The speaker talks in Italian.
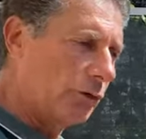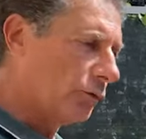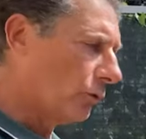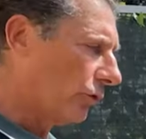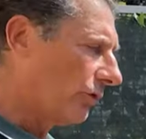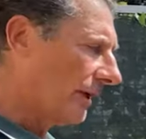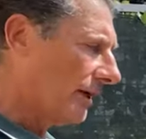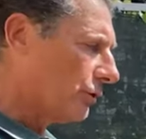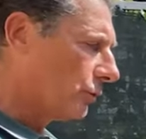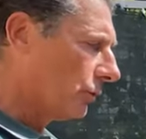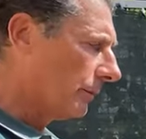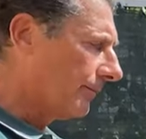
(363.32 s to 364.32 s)
sullo stage
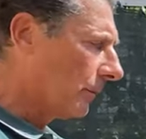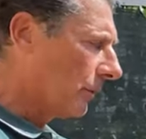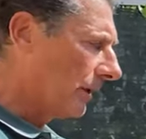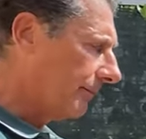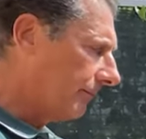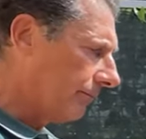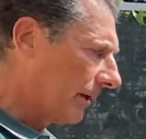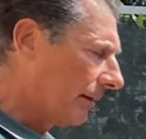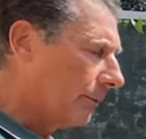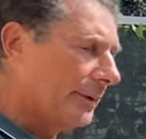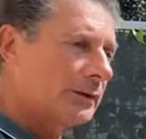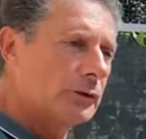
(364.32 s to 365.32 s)
1 quindi per il
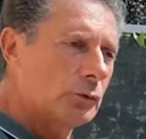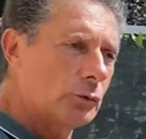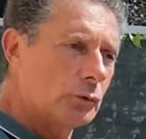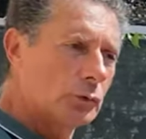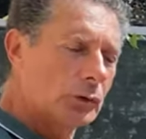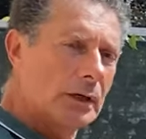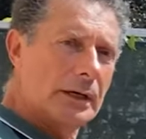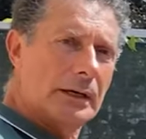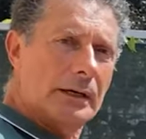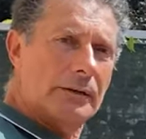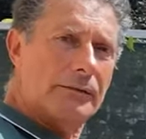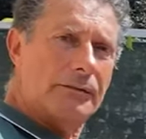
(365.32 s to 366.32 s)
momento è tutto,
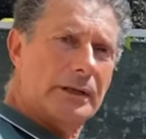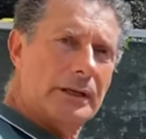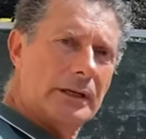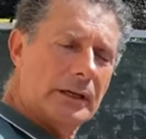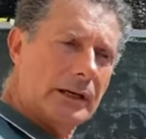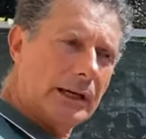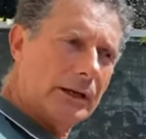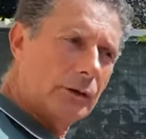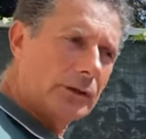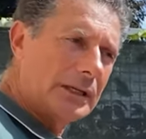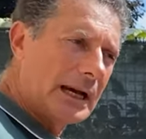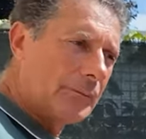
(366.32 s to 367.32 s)
vi eh,
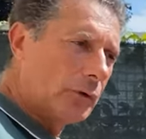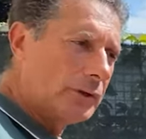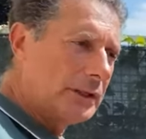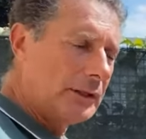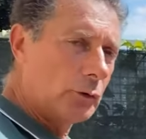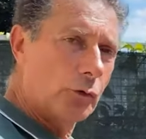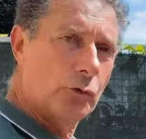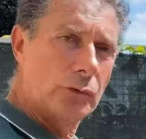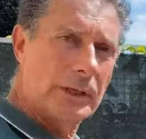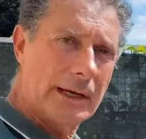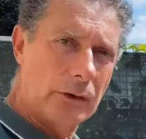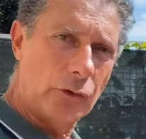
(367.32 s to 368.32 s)
ricordiamo di
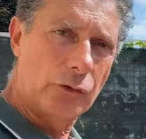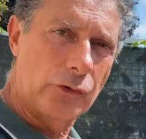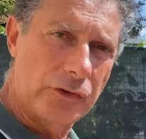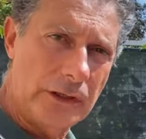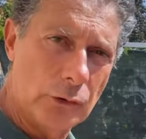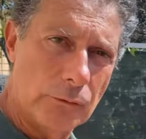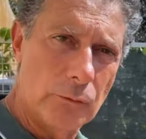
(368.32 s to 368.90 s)
consultare il nostro sito